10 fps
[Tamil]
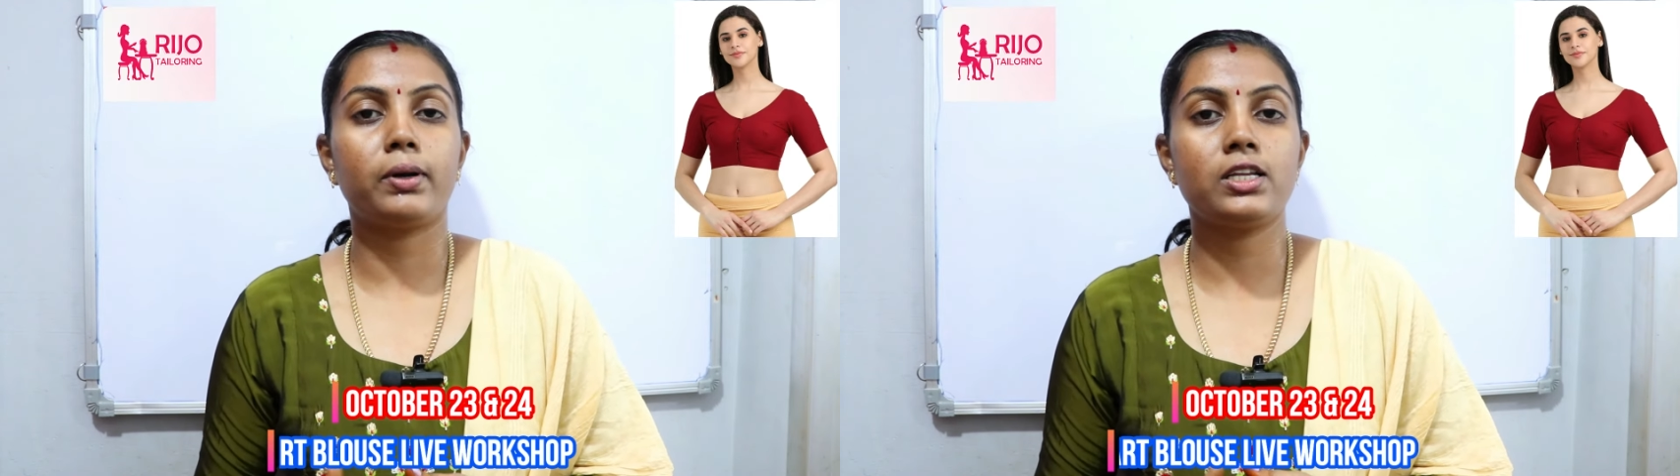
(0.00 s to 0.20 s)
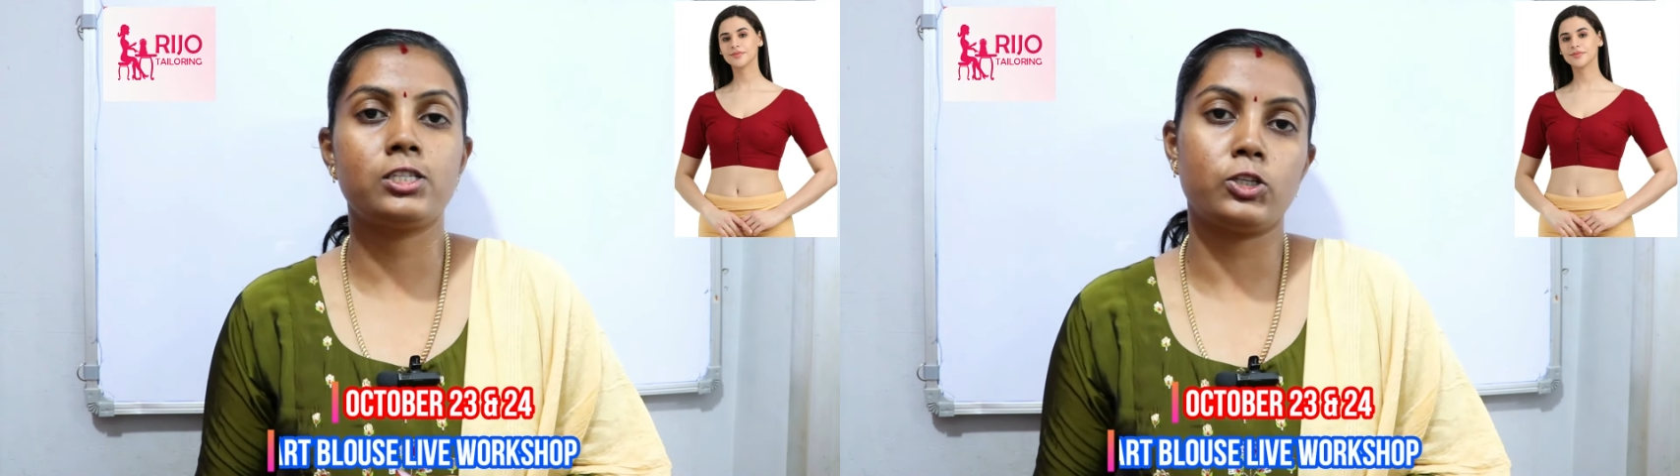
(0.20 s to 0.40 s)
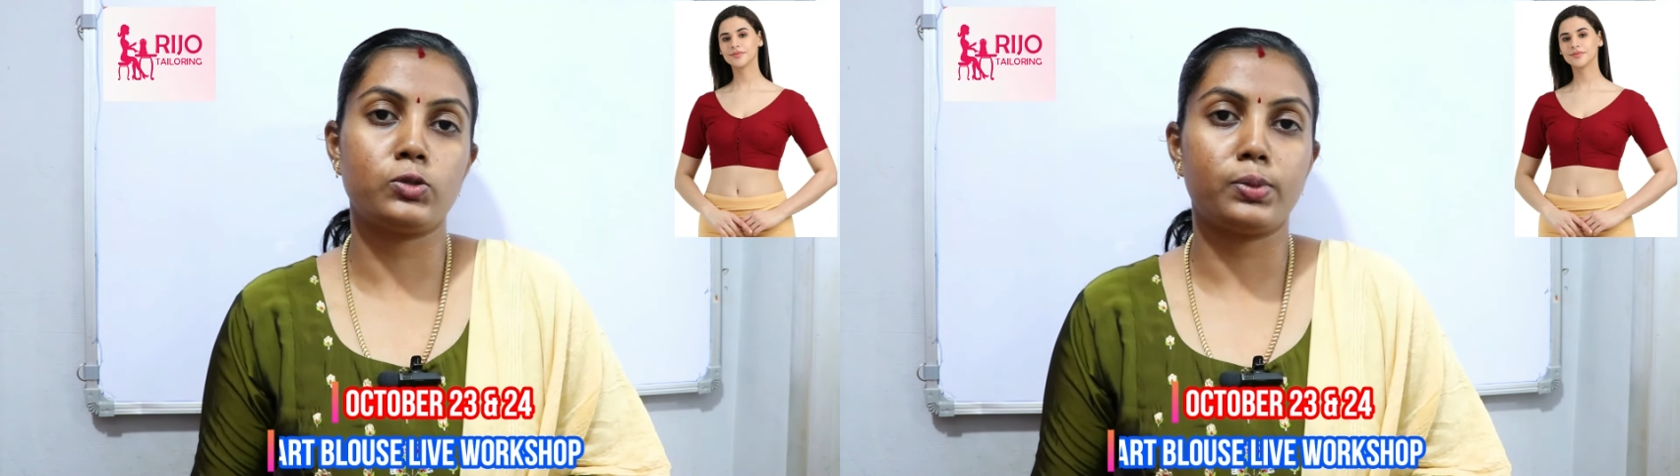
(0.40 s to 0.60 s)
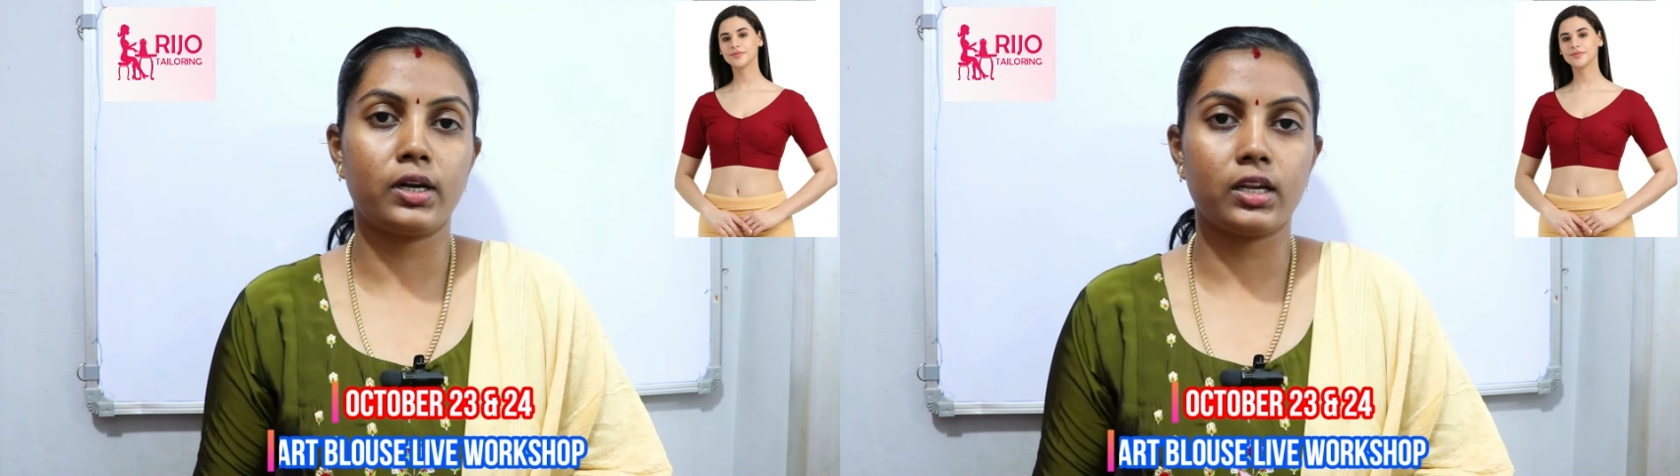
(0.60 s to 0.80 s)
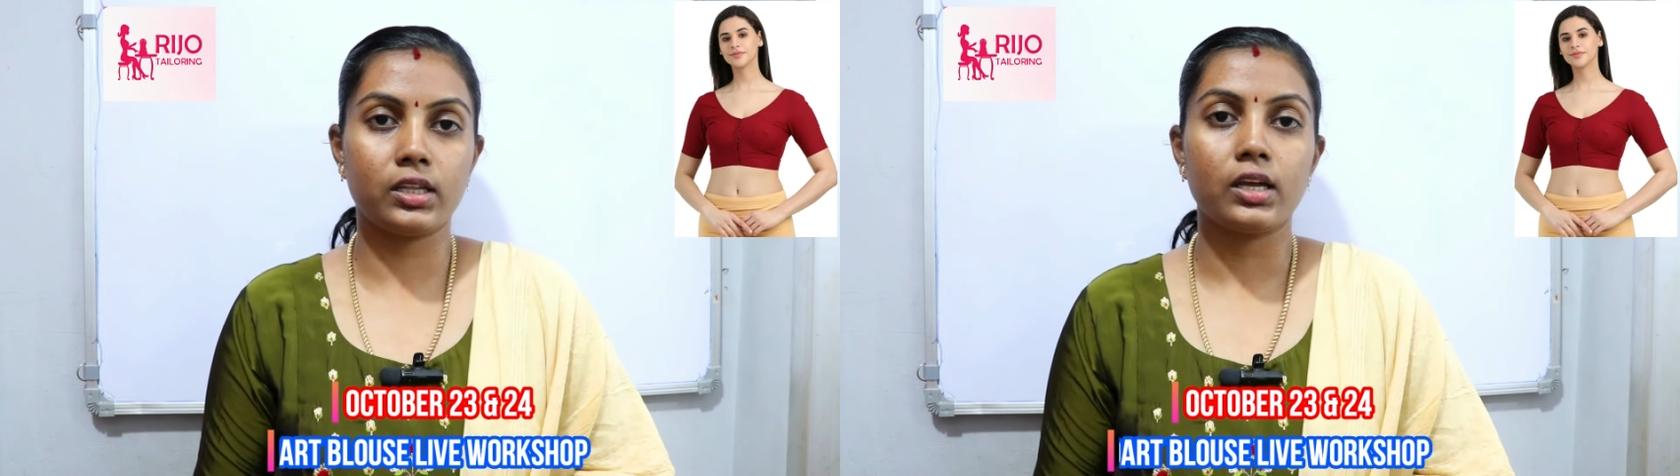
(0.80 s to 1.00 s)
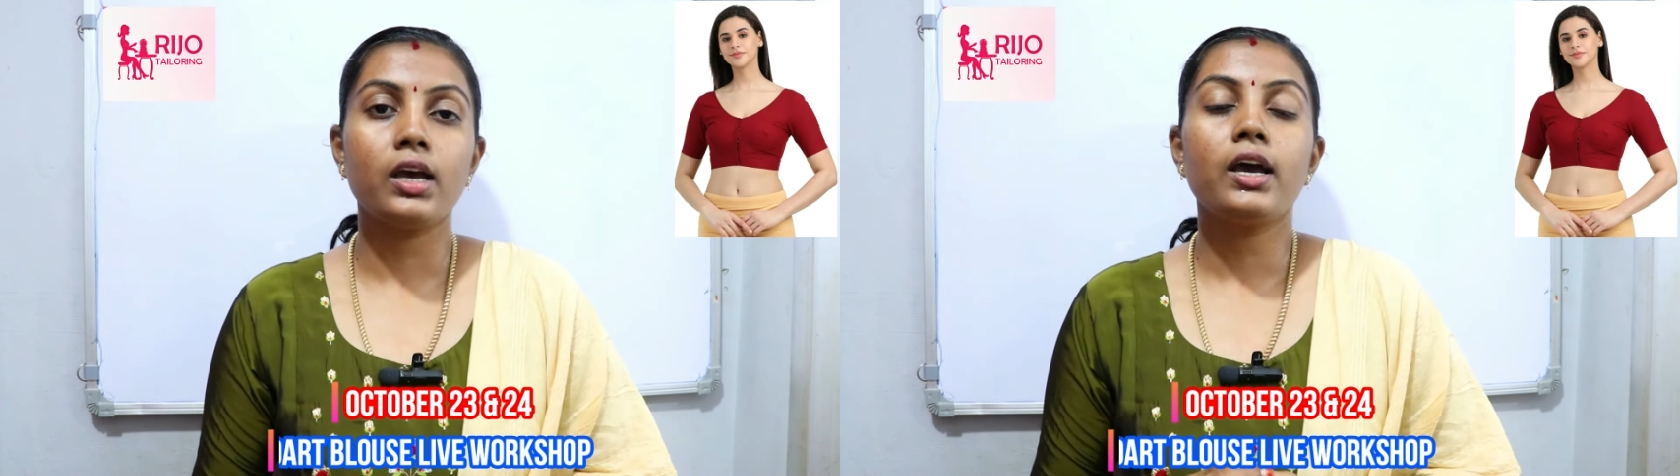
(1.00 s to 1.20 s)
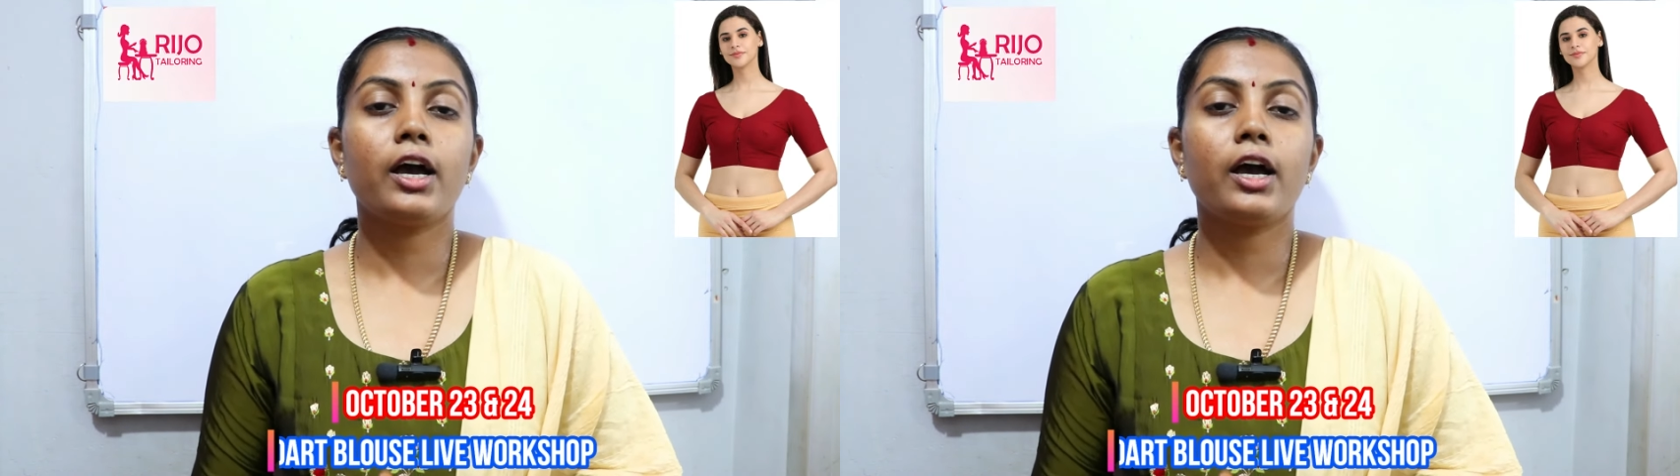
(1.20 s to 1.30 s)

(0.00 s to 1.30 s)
கட் பண்ணி ஸ்டிச் பண்றது